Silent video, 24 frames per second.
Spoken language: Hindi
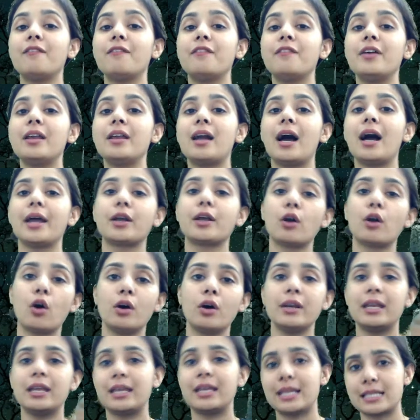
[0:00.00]
फिर
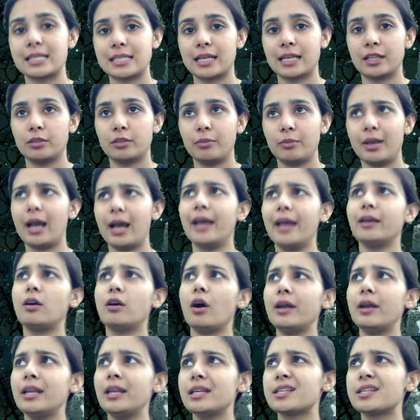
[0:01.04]
आइकॉनिक के साथ में
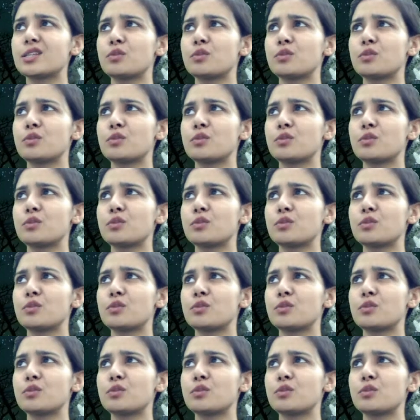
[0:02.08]
आइकॉनिक जिसमें